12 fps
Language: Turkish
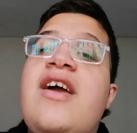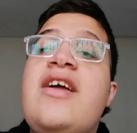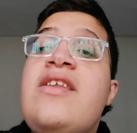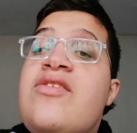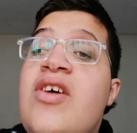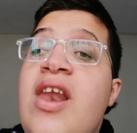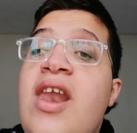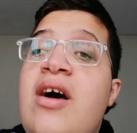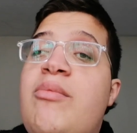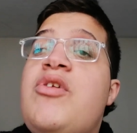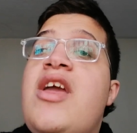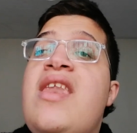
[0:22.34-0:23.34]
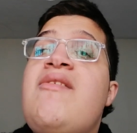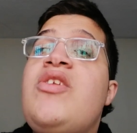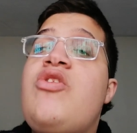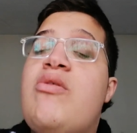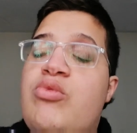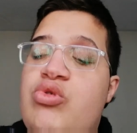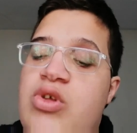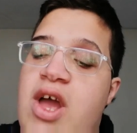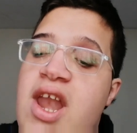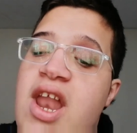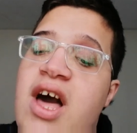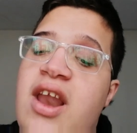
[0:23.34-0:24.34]
İnşallah bu yeni videomuzda
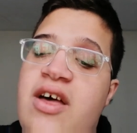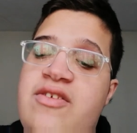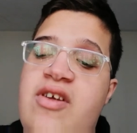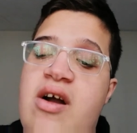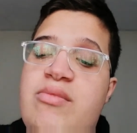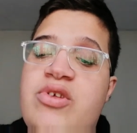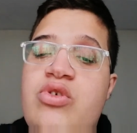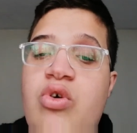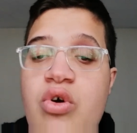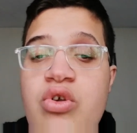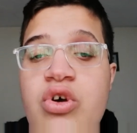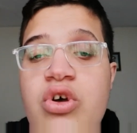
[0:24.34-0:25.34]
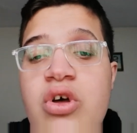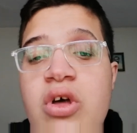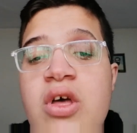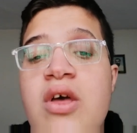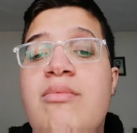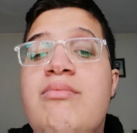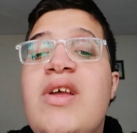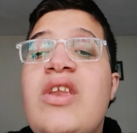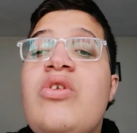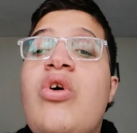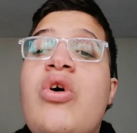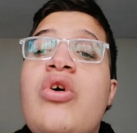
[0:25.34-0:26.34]
ele alacağımız konu
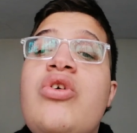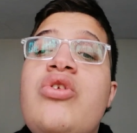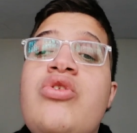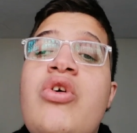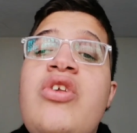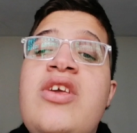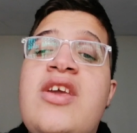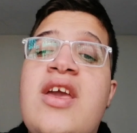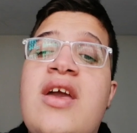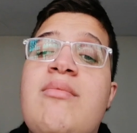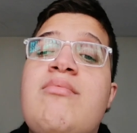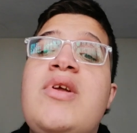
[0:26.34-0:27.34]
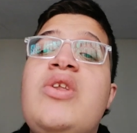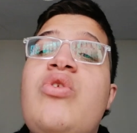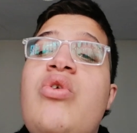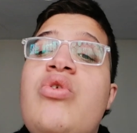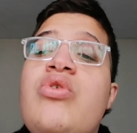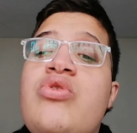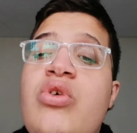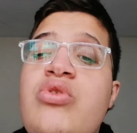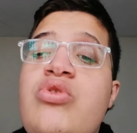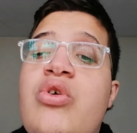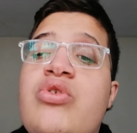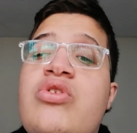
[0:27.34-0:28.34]

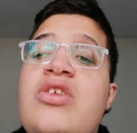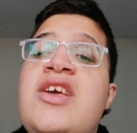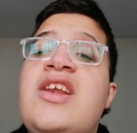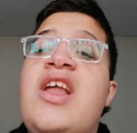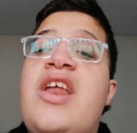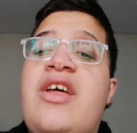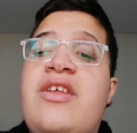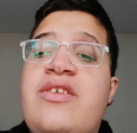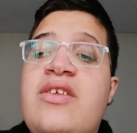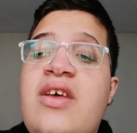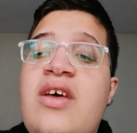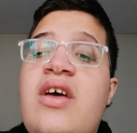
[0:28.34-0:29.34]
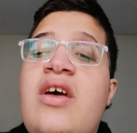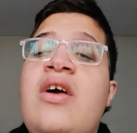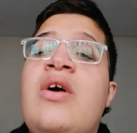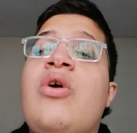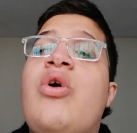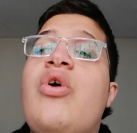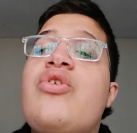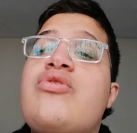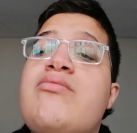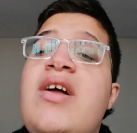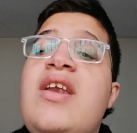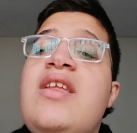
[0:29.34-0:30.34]
1912-1914 yıllar arası
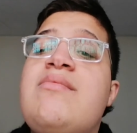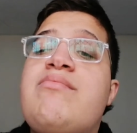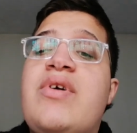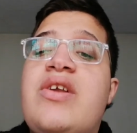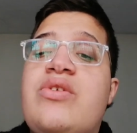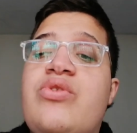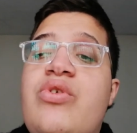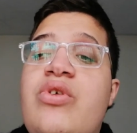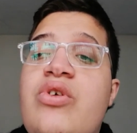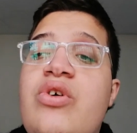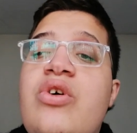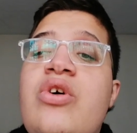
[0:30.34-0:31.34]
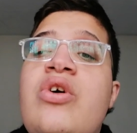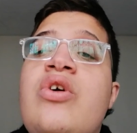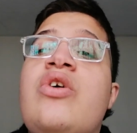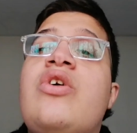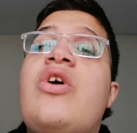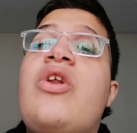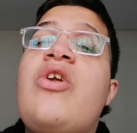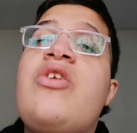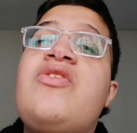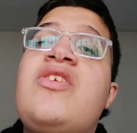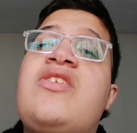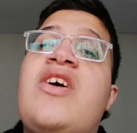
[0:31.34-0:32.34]
Osmanlı İmparatorluğu
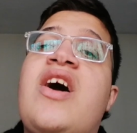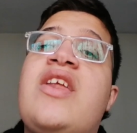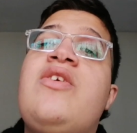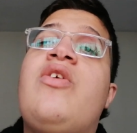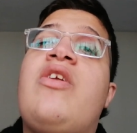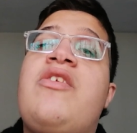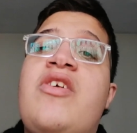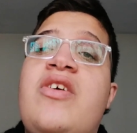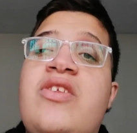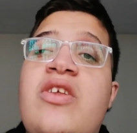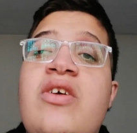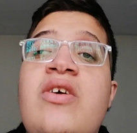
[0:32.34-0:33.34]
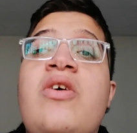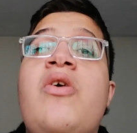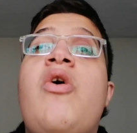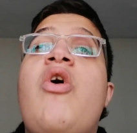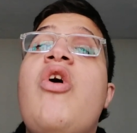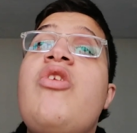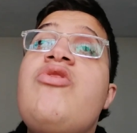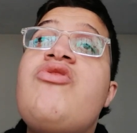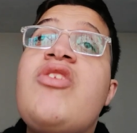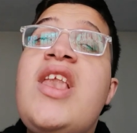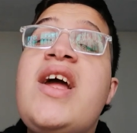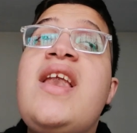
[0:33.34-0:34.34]
kronolojik tarihi olacaktır.
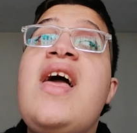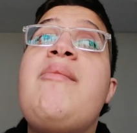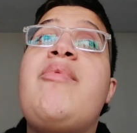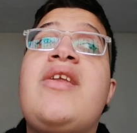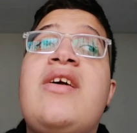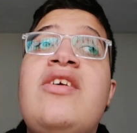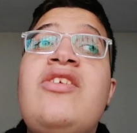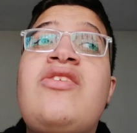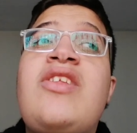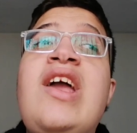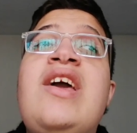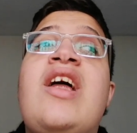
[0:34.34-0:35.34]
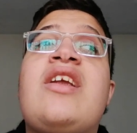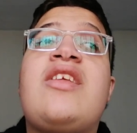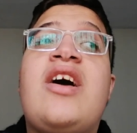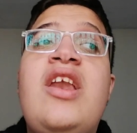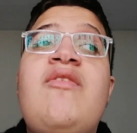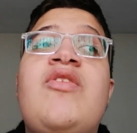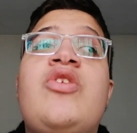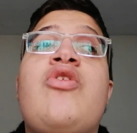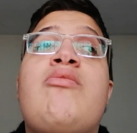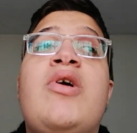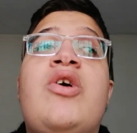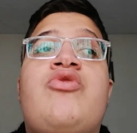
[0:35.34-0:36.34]
Öncelikle hepiniz tekrardan
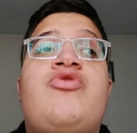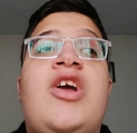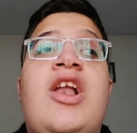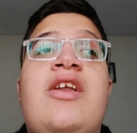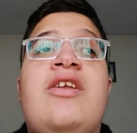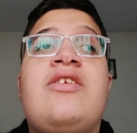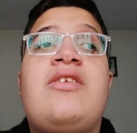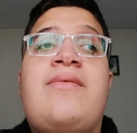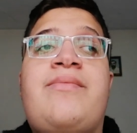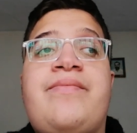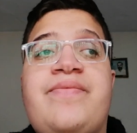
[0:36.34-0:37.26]
videoma hoş geldiniz.